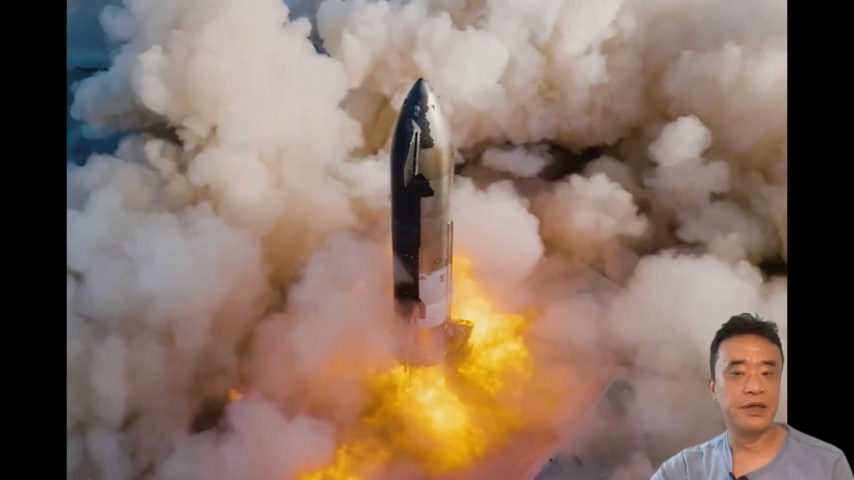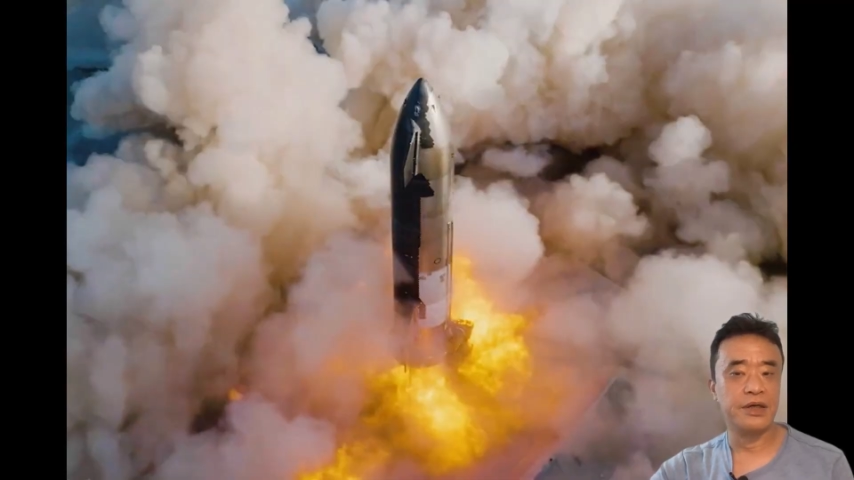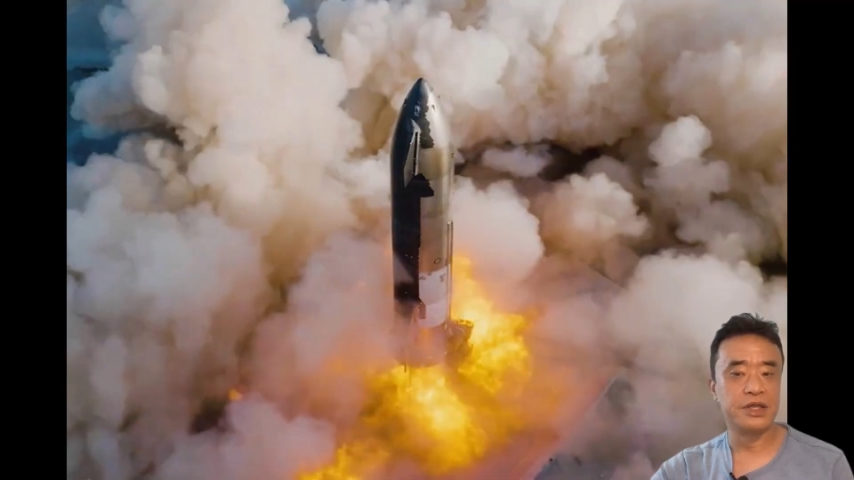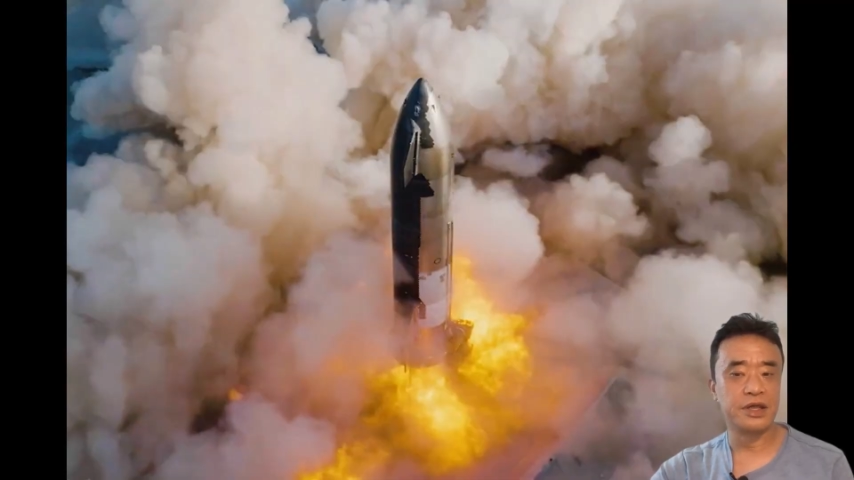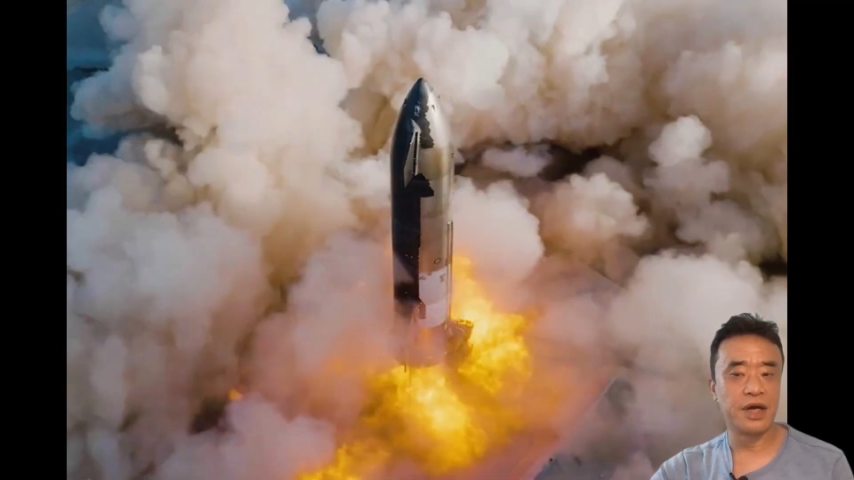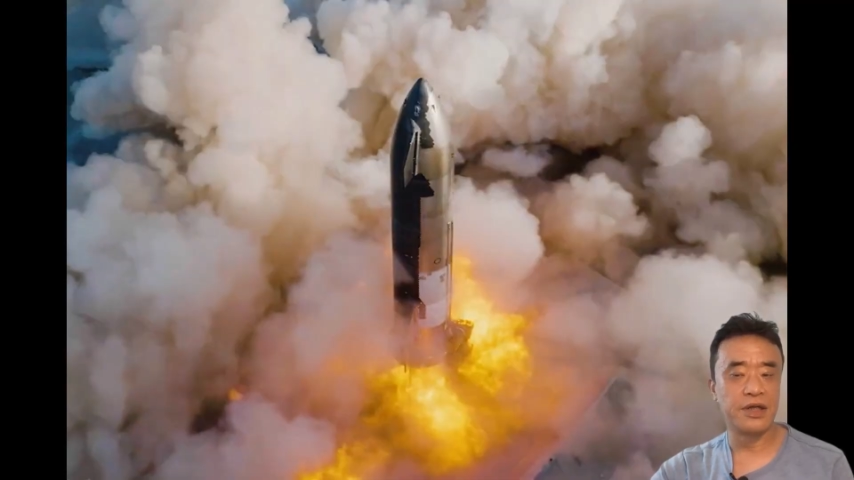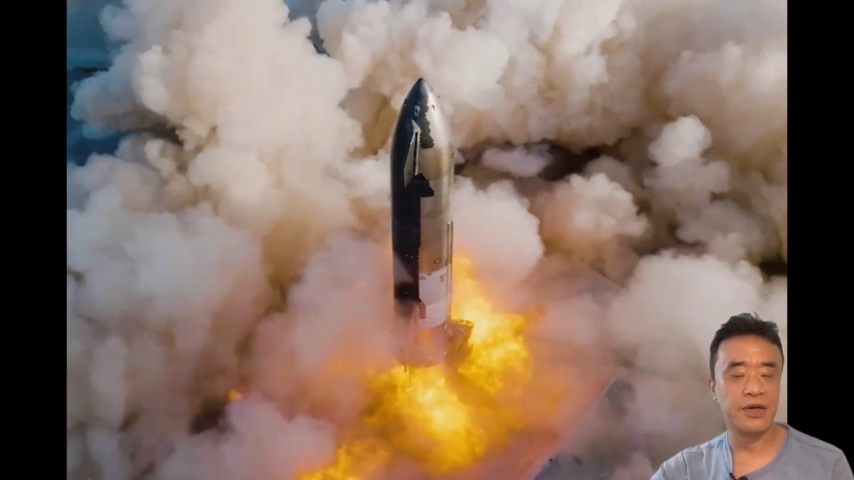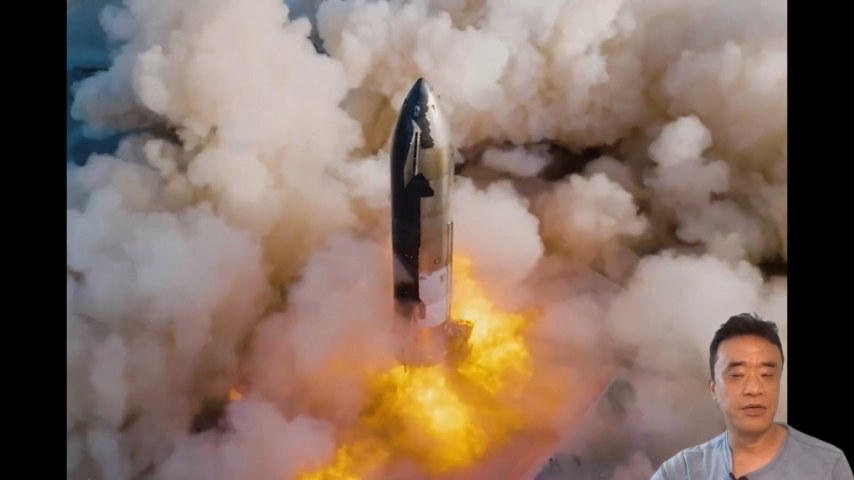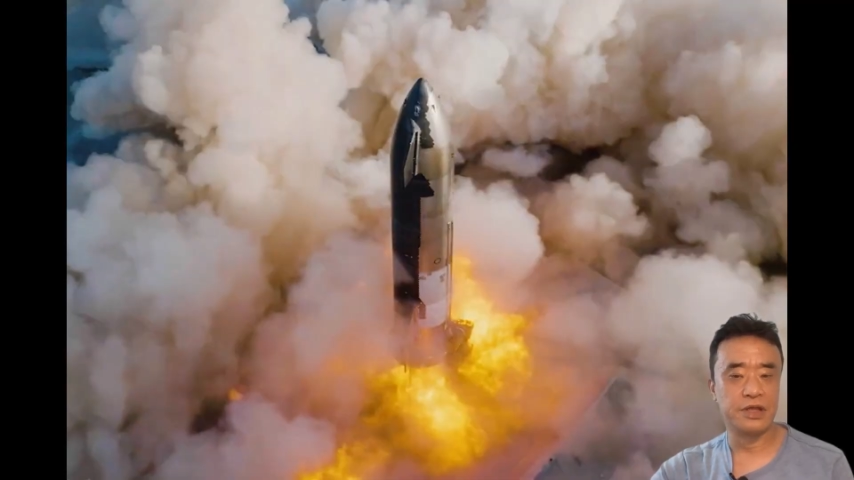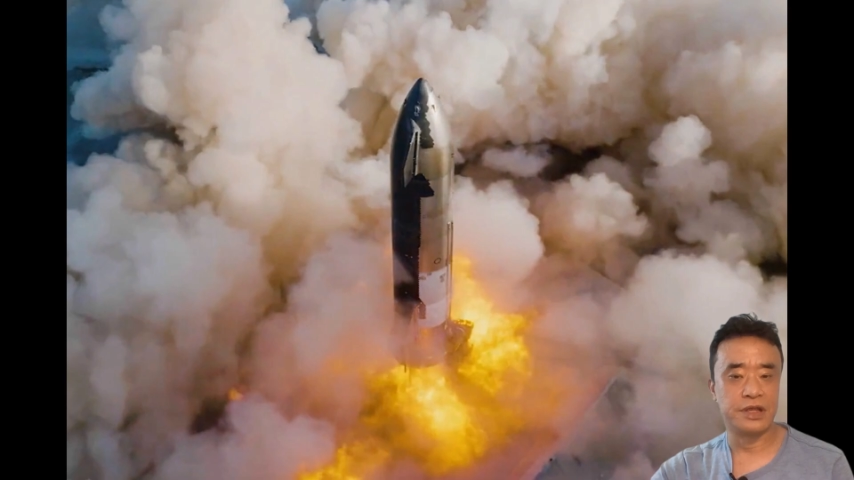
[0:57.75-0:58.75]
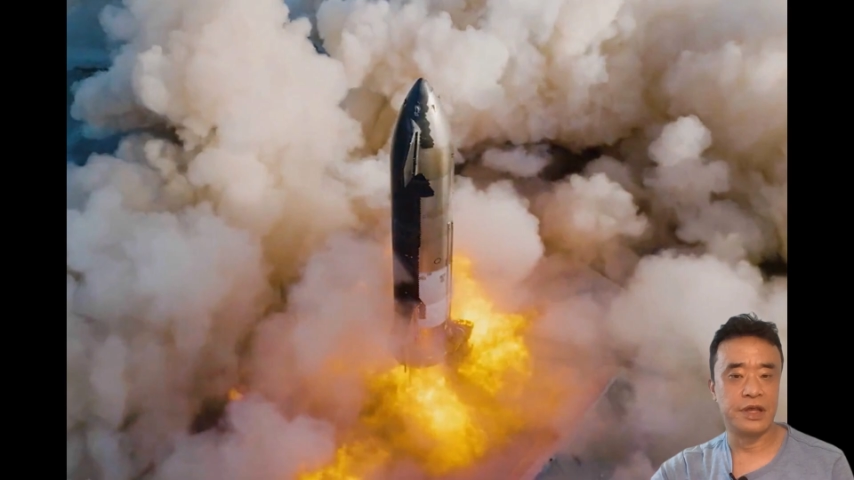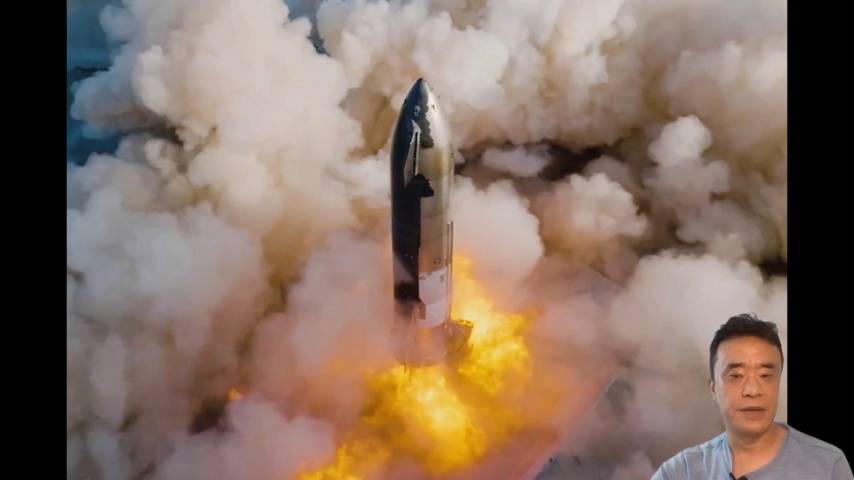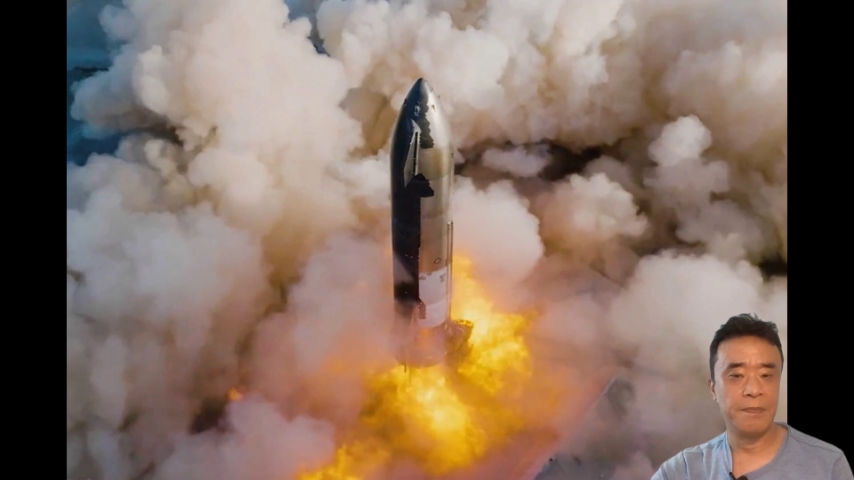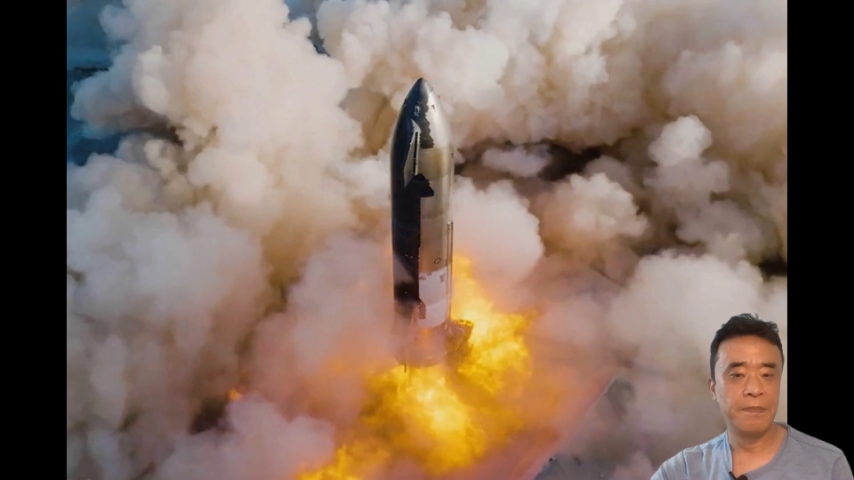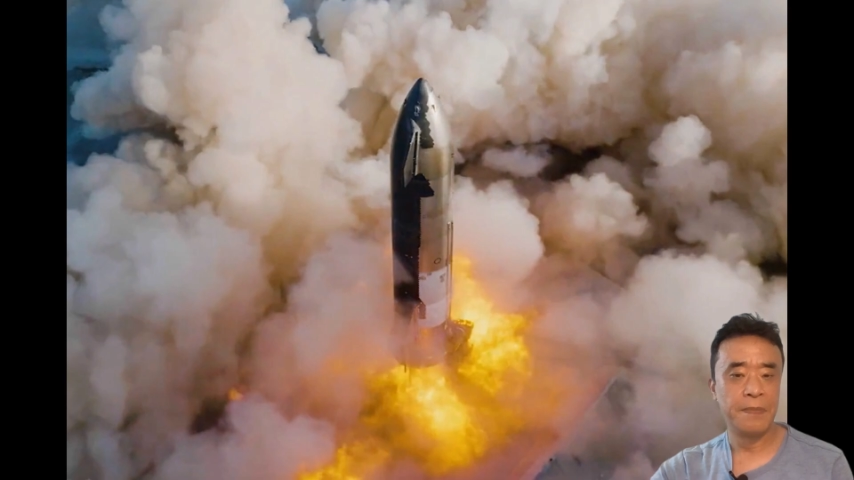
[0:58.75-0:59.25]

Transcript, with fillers: 和静态点火实验。